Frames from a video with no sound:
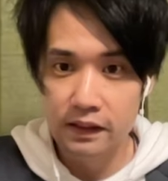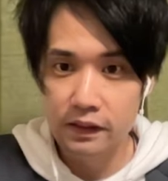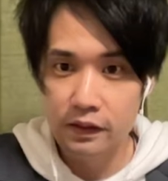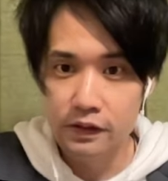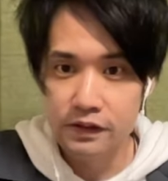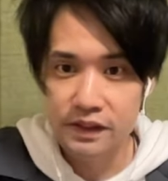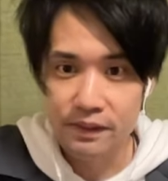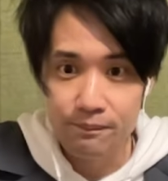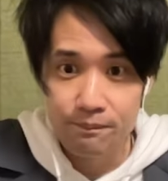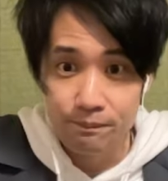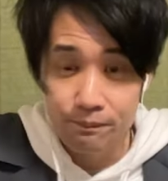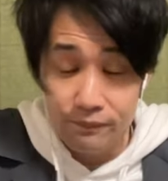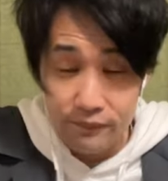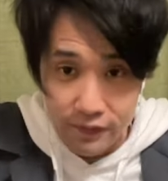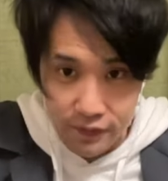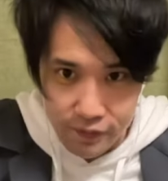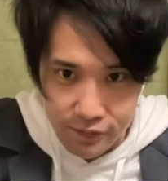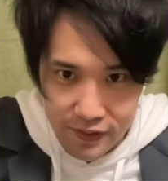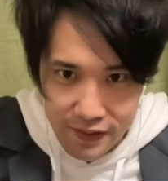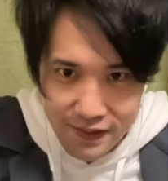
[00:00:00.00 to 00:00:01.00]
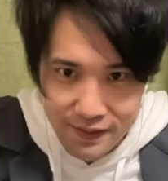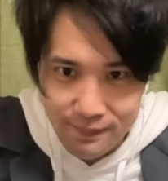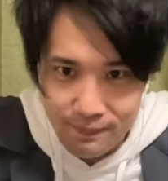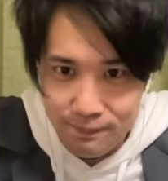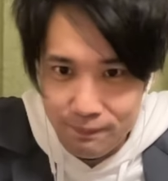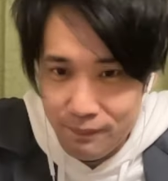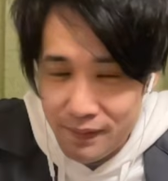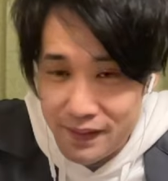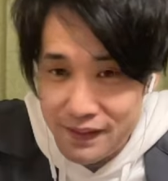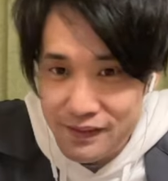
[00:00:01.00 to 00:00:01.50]
こんにちは、ゆうです。
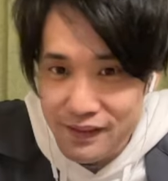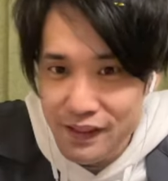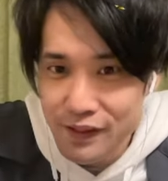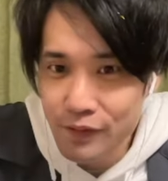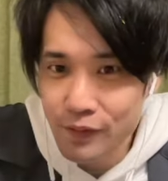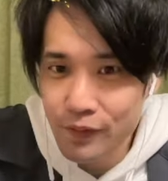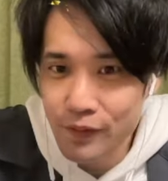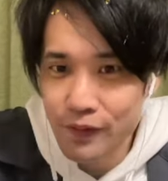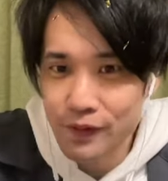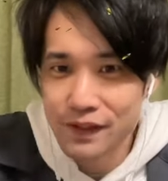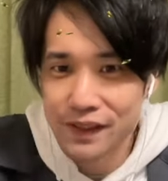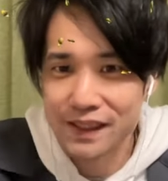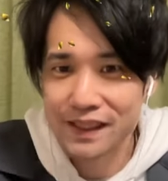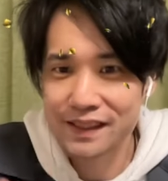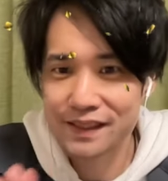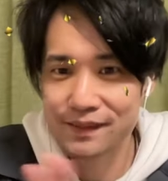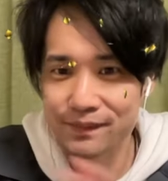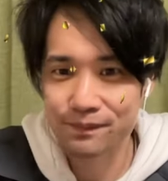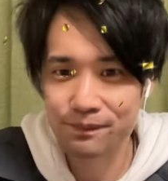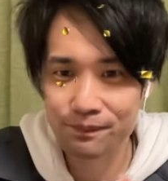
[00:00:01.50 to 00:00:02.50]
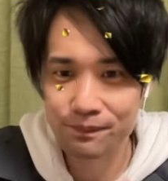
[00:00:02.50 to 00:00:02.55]
バズワのおじゃんです。